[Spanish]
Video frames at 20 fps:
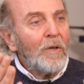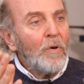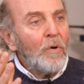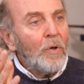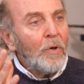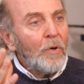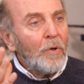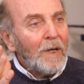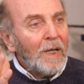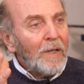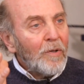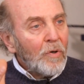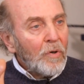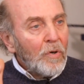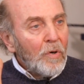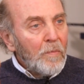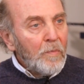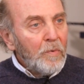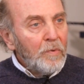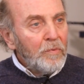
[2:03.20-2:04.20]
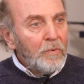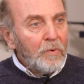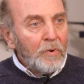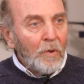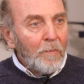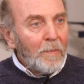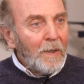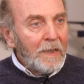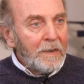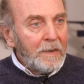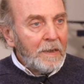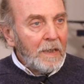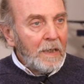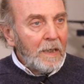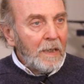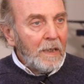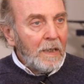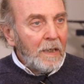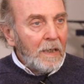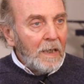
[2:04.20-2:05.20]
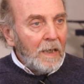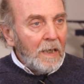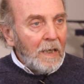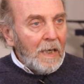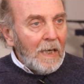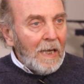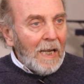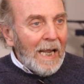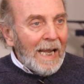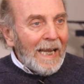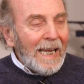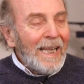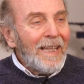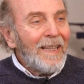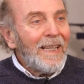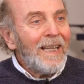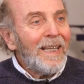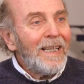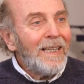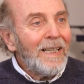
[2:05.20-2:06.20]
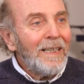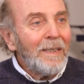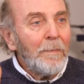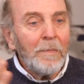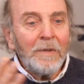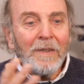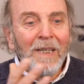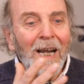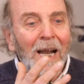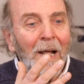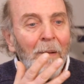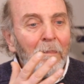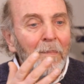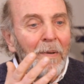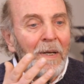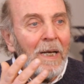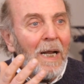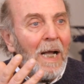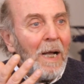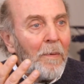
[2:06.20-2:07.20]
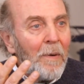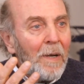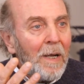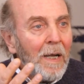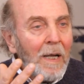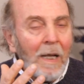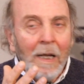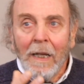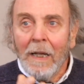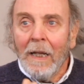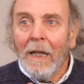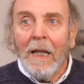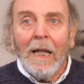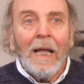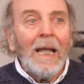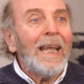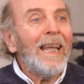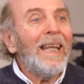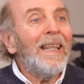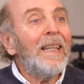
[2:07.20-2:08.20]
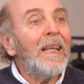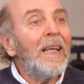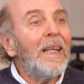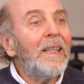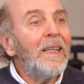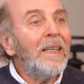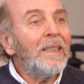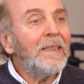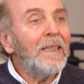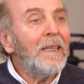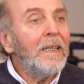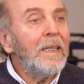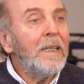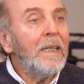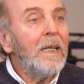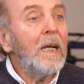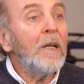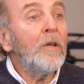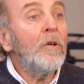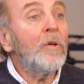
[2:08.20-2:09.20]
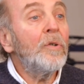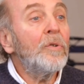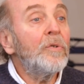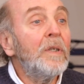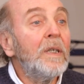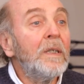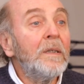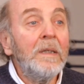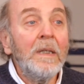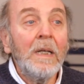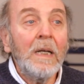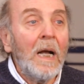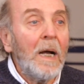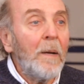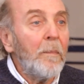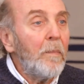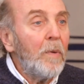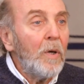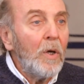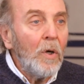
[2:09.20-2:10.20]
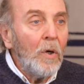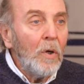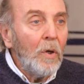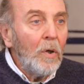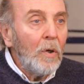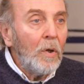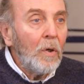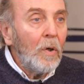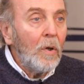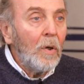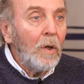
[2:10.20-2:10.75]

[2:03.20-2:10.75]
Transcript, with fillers: colorado como un tomate y desde transpiraba y desde ese día no sé si cambió.